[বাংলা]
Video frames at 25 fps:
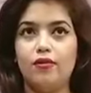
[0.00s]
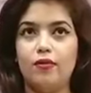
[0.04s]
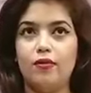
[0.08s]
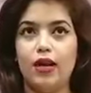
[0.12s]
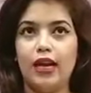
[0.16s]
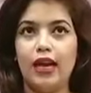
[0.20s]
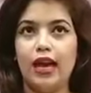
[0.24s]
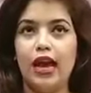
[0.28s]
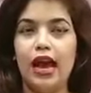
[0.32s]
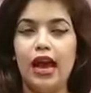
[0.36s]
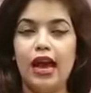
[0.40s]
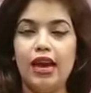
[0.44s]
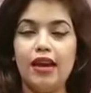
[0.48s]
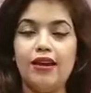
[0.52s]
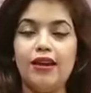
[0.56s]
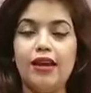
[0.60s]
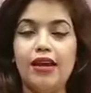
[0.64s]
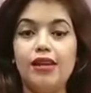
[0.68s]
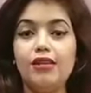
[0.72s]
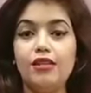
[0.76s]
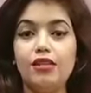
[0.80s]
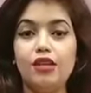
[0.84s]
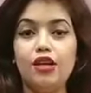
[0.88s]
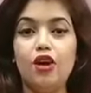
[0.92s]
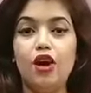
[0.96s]
মানে হাই
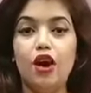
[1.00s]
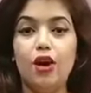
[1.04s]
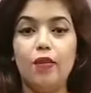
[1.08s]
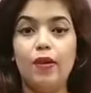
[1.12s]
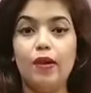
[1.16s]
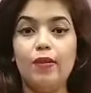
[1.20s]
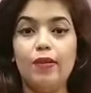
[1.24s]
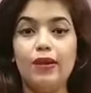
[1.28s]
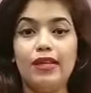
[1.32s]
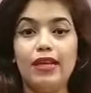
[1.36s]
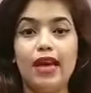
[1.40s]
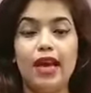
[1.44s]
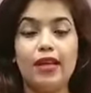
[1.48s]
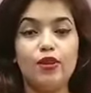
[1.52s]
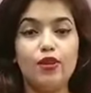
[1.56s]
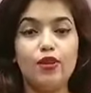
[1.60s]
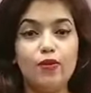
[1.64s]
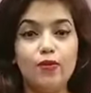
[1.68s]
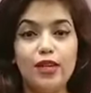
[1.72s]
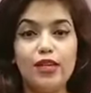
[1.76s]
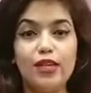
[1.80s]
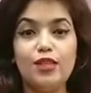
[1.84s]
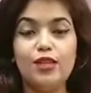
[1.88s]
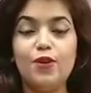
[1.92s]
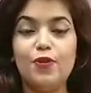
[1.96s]
রেঞ্জের হবে বাট এত
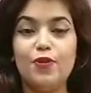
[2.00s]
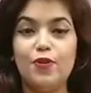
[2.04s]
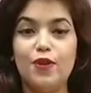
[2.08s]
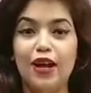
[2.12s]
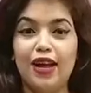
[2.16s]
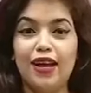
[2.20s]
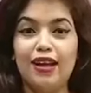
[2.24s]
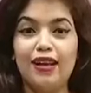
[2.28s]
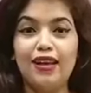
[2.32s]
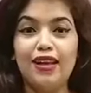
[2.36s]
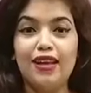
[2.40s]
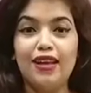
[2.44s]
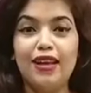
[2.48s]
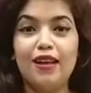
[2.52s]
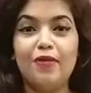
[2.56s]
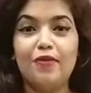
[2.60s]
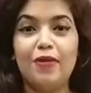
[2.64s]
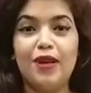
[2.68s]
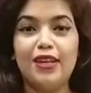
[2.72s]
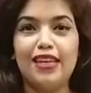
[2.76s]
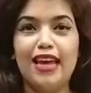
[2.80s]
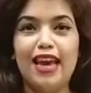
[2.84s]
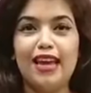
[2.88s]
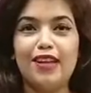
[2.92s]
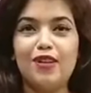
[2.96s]
বেশিও না
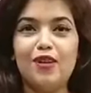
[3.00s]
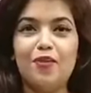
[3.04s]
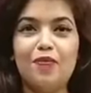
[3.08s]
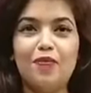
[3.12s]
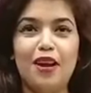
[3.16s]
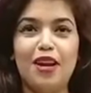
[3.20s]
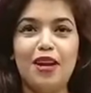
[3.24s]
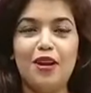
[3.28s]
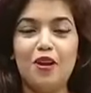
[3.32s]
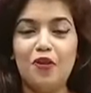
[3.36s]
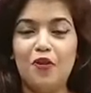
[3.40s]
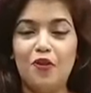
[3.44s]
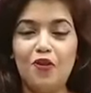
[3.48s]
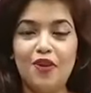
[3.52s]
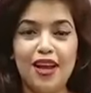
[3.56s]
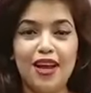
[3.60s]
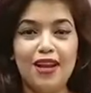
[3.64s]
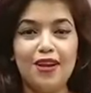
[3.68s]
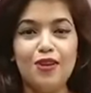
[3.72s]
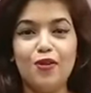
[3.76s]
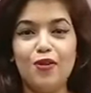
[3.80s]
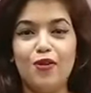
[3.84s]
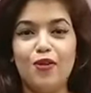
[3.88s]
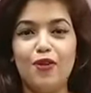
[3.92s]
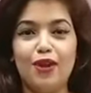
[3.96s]
বাট একদম মানে
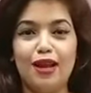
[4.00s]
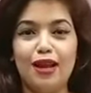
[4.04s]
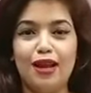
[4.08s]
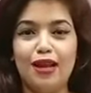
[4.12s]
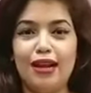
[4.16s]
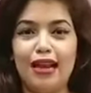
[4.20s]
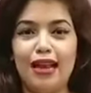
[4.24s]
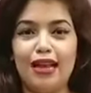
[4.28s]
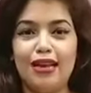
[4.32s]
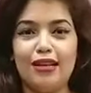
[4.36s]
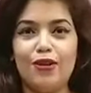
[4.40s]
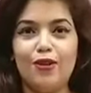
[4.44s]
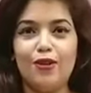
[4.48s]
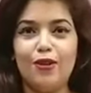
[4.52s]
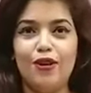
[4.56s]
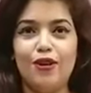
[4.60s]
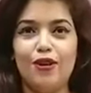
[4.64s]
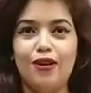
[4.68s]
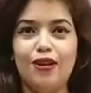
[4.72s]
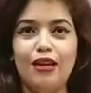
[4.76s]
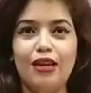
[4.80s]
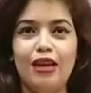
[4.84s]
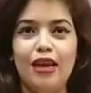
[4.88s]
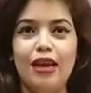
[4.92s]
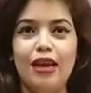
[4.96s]
লোকালগুলো না লাইক হলো
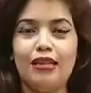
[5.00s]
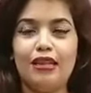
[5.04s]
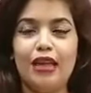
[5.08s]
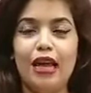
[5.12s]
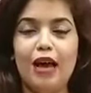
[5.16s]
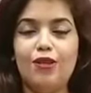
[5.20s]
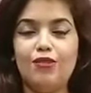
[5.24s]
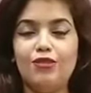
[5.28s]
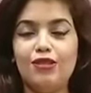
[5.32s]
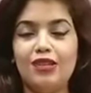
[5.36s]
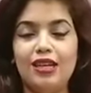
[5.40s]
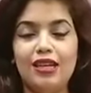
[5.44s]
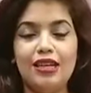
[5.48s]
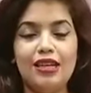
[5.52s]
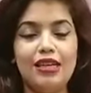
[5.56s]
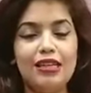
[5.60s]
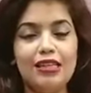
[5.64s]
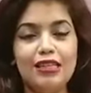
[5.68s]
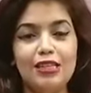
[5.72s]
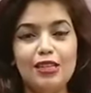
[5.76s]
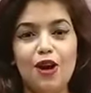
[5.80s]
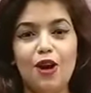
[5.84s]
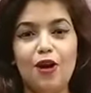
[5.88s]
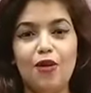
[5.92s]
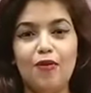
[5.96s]
থাউজেন্ডের
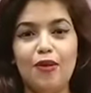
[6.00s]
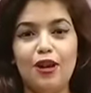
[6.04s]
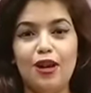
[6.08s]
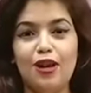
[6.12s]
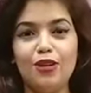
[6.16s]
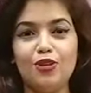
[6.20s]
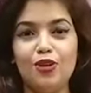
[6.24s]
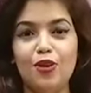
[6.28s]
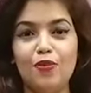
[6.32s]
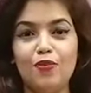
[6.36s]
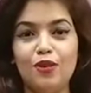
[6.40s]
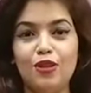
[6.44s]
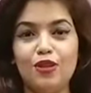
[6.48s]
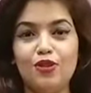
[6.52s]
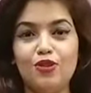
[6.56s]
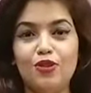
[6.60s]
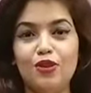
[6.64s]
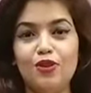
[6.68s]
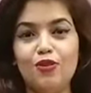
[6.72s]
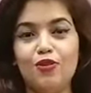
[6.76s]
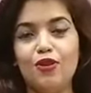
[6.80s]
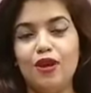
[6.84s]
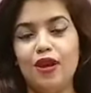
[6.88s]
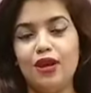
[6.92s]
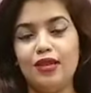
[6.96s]
নিচে হবে না সব
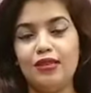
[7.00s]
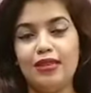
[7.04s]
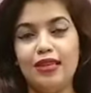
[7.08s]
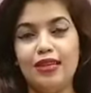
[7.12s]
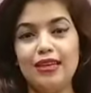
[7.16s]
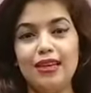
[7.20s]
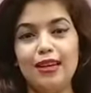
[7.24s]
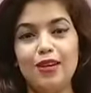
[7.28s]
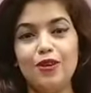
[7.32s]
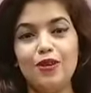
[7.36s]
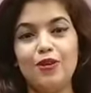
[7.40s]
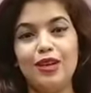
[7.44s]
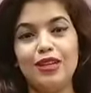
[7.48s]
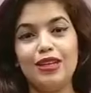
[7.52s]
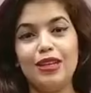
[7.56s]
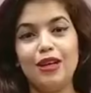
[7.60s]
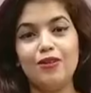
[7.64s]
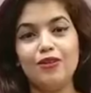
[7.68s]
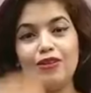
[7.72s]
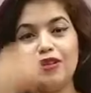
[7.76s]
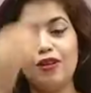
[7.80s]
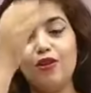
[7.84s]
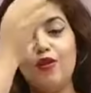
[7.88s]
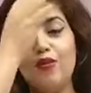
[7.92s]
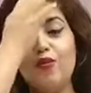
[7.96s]
কিছুই সিঙ্গেলগুলো
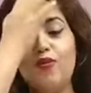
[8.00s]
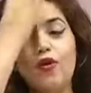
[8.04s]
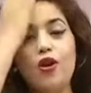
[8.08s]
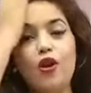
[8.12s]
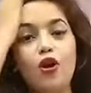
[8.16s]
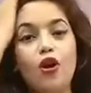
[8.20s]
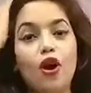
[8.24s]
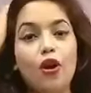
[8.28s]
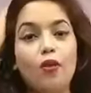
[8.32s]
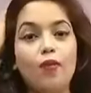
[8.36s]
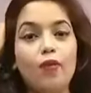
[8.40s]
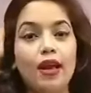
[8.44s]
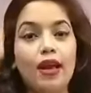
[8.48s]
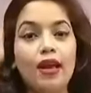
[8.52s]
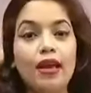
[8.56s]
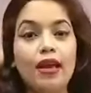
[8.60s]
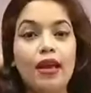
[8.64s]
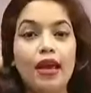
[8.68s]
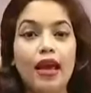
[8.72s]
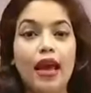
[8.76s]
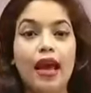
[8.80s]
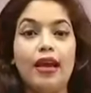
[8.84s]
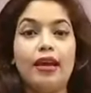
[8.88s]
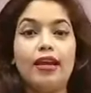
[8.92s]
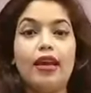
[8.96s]
থাউজেন্ডের উপরে হবে
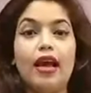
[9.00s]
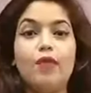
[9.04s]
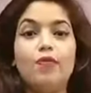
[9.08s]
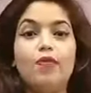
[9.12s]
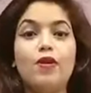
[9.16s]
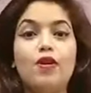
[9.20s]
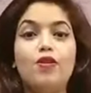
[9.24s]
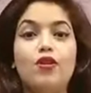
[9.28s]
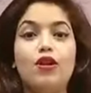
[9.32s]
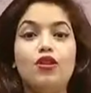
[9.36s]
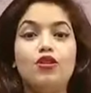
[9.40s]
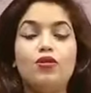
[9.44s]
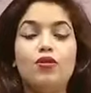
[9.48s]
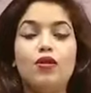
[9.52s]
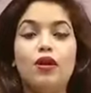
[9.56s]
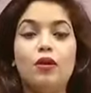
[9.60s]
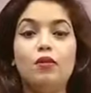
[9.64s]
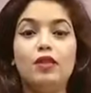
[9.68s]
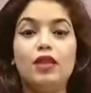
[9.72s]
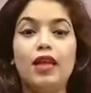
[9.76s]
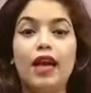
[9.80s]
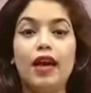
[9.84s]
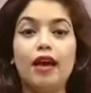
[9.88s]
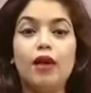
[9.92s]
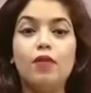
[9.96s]
অ্যান্ড কাপেল ওয়াচগুলো
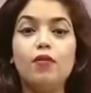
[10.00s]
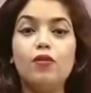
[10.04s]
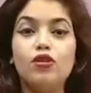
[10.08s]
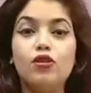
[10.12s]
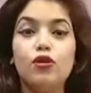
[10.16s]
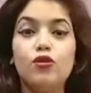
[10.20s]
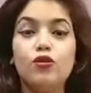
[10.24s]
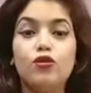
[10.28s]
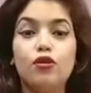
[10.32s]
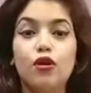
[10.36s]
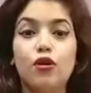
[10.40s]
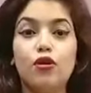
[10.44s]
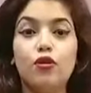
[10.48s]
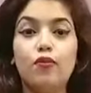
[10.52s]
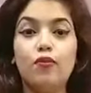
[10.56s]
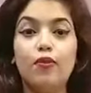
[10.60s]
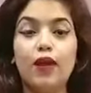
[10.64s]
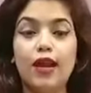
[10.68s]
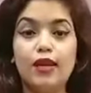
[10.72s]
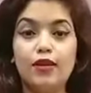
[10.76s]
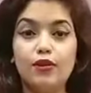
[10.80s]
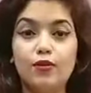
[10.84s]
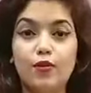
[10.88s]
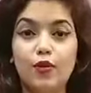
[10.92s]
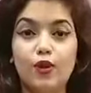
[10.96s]
আমি দেখাবো যখন তখন
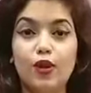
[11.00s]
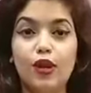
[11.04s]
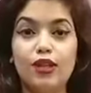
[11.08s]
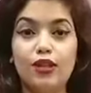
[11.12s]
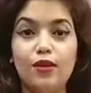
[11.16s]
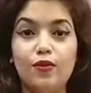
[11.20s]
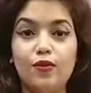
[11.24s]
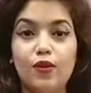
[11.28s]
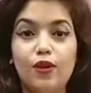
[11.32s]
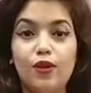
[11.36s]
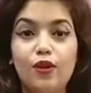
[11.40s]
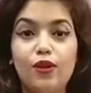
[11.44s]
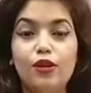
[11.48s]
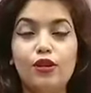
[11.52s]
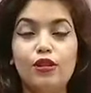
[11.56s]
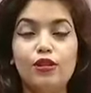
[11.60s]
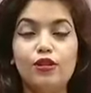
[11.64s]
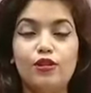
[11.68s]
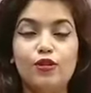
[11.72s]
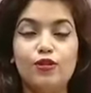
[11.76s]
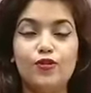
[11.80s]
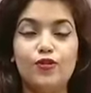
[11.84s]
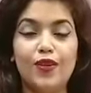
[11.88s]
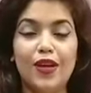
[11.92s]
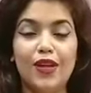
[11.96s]
প্রাইস বলে দিব
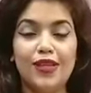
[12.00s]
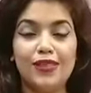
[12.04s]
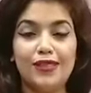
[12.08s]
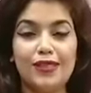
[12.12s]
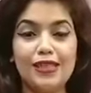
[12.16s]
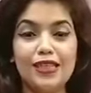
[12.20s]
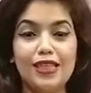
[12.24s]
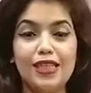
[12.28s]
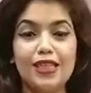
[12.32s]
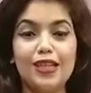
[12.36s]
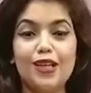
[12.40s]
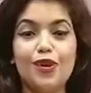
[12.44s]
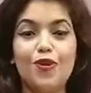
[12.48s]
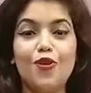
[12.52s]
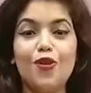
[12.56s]
সো ফার্স্টে যেটা